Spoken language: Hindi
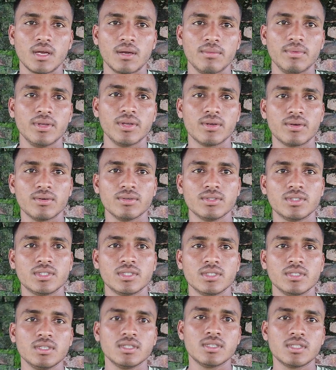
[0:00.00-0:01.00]
अभी
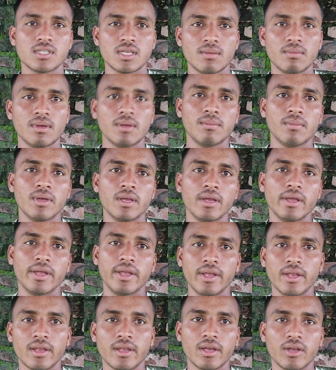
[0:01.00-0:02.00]
कुछ समय में
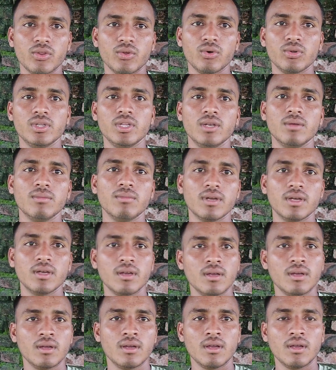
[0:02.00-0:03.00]
एक या दो दिन में
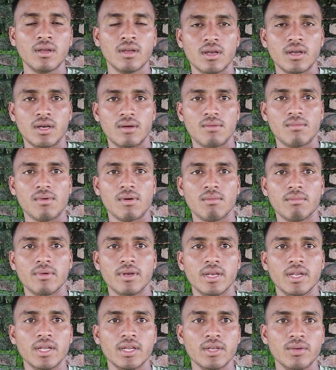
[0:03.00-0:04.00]
हम
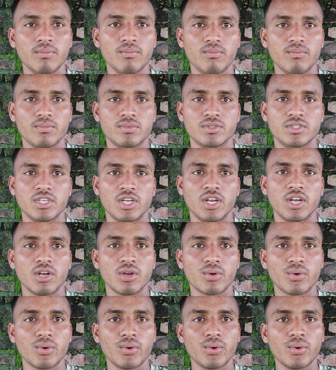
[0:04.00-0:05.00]
अपने चैनल
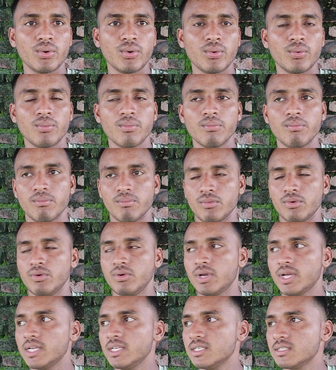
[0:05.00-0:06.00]
को
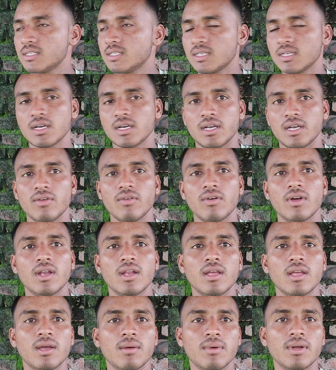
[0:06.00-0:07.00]
मोनेटाइजेशन करने
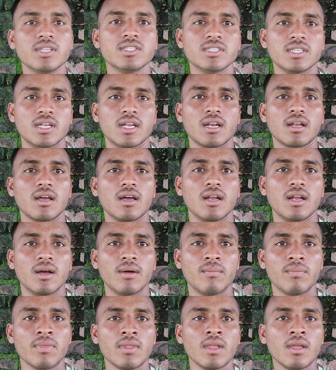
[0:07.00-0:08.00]
वाले हैं हमारे चैनल का
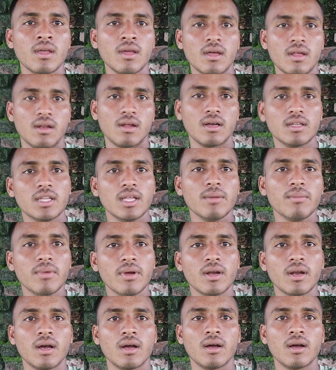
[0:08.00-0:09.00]
नाम राधे
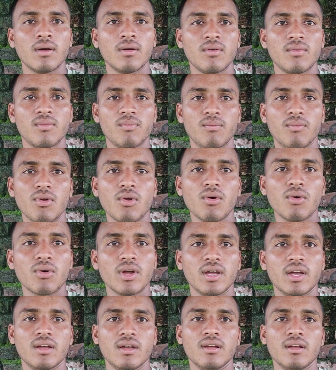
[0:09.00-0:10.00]
मीणा
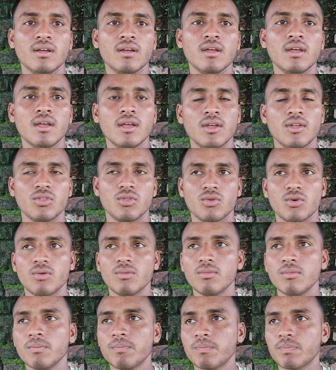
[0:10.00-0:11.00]
ब्लॉग है तो
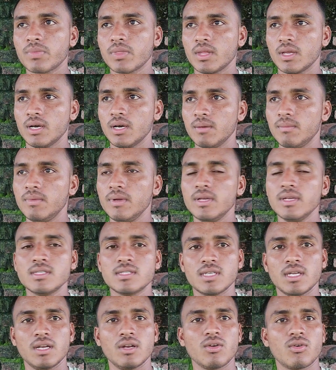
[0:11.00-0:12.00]
हम अभी
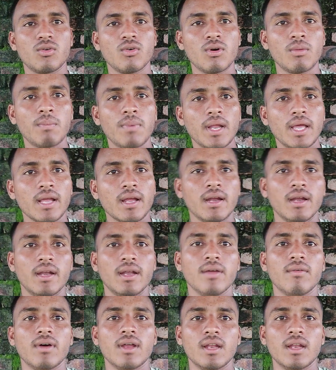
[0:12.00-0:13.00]
चैनल को अप्लाई
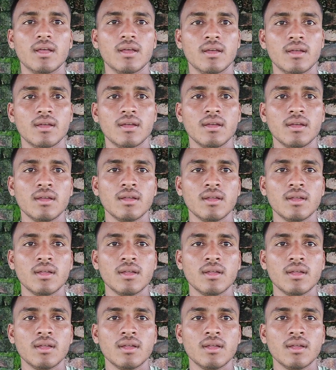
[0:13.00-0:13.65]
करने वाले हैं